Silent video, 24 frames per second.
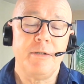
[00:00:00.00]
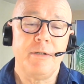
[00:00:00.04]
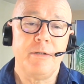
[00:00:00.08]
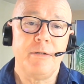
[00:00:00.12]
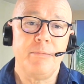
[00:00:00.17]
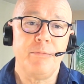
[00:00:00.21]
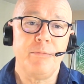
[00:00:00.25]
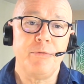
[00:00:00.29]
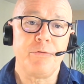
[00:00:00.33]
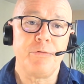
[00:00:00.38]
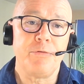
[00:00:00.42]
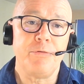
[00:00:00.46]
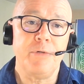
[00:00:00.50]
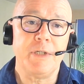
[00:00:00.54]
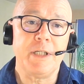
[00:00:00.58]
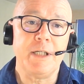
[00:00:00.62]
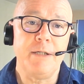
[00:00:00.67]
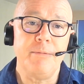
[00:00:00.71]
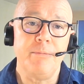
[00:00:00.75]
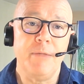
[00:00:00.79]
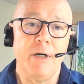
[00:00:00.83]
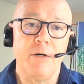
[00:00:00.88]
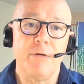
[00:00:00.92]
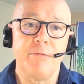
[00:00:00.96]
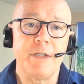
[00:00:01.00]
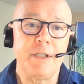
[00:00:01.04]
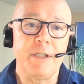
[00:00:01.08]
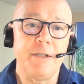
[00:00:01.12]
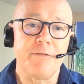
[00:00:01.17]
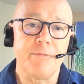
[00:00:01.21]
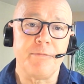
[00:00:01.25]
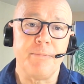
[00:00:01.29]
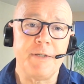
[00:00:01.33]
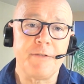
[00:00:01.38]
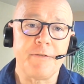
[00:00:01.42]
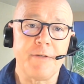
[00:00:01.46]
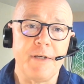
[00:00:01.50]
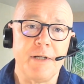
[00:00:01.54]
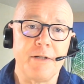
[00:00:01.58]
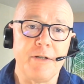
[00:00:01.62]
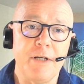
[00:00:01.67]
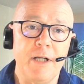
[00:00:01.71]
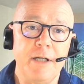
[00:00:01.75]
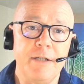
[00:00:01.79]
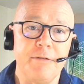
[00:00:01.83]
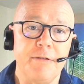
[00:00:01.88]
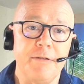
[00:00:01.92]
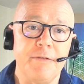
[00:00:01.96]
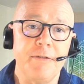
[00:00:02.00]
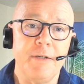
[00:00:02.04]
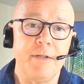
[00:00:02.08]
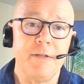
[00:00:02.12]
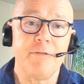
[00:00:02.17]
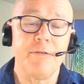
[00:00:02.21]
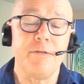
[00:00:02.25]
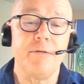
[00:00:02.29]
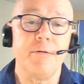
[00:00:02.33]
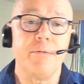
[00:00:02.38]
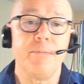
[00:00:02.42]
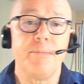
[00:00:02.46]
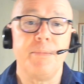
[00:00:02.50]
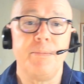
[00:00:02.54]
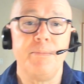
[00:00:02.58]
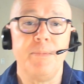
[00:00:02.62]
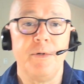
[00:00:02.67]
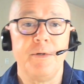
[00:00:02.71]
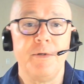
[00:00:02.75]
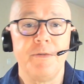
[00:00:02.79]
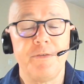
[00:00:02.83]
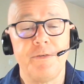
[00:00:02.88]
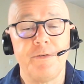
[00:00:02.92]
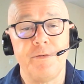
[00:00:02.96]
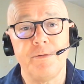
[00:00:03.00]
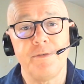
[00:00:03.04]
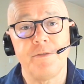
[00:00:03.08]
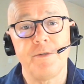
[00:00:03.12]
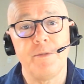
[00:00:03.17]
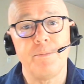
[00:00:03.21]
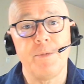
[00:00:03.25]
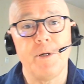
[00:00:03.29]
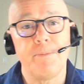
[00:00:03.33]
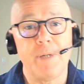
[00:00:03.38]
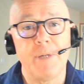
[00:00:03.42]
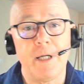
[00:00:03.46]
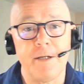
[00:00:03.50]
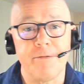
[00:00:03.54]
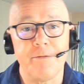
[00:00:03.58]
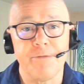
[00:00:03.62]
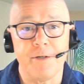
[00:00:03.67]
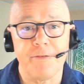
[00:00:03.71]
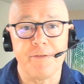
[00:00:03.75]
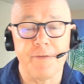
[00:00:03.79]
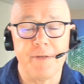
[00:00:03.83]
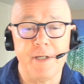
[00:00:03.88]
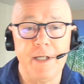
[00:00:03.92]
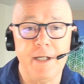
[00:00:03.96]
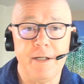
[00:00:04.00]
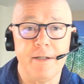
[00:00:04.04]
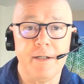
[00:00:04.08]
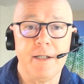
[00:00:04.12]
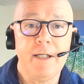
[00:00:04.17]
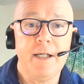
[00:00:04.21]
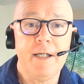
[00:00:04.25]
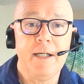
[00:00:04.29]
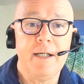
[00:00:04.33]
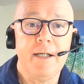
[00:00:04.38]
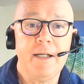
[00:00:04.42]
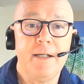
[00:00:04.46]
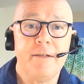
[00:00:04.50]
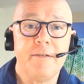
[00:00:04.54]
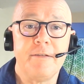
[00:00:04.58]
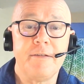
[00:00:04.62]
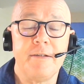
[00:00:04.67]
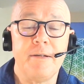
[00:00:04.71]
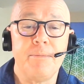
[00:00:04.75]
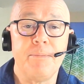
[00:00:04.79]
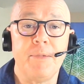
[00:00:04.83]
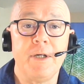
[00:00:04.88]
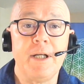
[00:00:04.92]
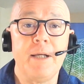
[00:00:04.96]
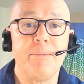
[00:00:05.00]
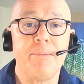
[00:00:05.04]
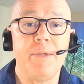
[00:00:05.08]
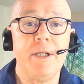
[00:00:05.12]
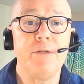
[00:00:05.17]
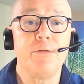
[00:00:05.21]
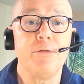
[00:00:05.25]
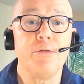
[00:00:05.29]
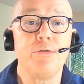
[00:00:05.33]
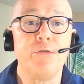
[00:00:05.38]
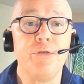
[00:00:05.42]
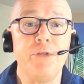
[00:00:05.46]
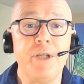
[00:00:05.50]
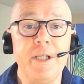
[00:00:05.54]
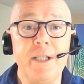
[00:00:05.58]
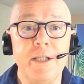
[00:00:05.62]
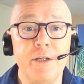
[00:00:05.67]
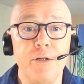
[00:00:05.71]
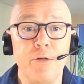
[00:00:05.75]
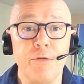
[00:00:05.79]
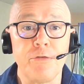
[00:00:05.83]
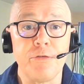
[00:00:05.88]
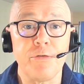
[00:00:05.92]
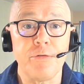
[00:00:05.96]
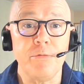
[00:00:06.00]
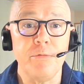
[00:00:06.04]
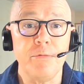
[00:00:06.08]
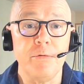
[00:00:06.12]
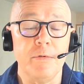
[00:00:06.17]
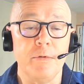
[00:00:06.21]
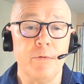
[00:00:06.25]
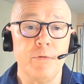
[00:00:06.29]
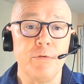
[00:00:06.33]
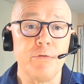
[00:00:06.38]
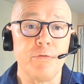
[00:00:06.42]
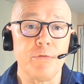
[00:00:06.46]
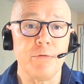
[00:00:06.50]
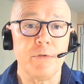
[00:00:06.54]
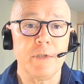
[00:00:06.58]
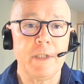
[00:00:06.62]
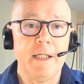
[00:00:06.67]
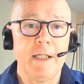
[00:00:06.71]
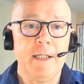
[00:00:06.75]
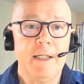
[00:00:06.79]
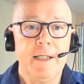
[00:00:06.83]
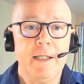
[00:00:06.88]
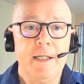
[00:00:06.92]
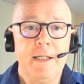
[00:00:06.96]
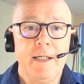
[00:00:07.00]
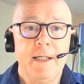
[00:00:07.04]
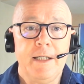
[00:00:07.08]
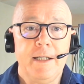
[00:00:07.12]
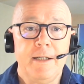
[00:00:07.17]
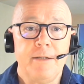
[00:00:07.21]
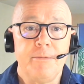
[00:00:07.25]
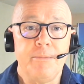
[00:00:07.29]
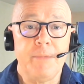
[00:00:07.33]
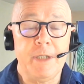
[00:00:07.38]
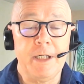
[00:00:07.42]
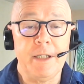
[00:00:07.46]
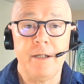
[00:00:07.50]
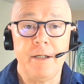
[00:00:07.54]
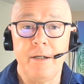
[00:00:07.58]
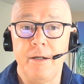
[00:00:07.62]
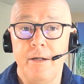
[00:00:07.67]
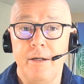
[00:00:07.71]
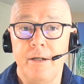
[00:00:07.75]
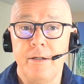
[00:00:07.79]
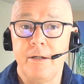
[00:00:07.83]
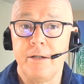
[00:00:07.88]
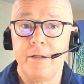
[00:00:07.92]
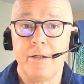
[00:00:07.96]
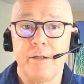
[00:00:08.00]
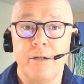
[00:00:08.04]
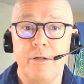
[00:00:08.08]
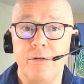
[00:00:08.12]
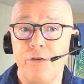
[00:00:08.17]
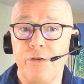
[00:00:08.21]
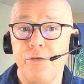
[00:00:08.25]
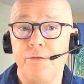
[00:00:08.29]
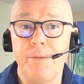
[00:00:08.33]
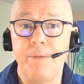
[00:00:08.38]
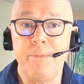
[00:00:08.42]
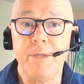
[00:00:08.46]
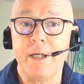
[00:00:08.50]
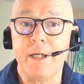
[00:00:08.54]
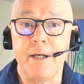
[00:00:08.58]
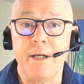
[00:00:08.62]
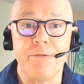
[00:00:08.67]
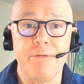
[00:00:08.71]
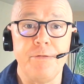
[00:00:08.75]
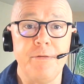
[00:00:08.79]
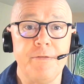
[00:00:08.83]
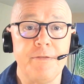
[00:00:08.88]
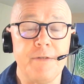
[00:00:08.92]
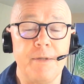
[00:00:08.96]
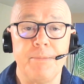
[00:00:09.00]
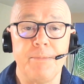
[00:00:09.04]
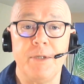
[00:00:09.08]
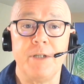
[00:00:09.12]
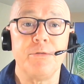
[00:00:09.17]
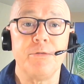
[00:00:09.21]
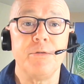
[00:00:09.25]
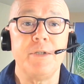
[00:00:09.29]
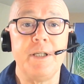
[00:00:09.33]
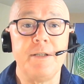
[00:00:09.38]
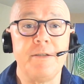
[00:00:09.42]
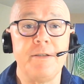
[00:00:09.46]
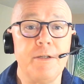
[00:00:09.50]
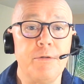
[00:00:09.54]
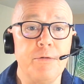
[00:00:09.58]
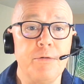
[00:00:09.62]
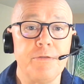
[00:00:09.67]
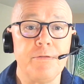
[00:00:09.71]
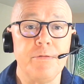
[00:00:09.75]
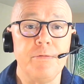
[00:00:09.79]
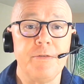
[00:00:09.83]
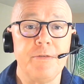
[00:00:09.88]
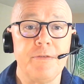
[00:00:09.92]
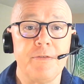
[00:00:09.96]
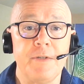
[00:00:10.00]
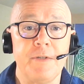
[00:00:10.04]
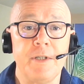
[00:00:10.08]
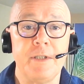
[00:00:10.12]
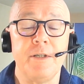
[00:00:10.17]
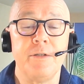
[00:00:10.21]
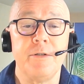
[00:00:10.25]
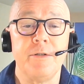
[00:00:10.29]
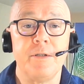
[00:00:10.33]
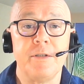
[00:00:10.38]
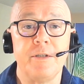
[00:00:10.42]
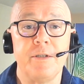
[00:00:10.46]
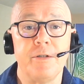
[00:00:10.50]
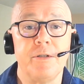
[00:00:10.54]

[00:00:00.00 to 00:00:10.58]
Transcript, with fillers: monsieur qui m'a envoyé ce message-là, il disait si on si on ne sait pas parler français, euh, c'est pas la peine de donner des leçons aux autres. Mais euh, quand je fais mes cas dessus, c'est pas donner des leçons, c'est de,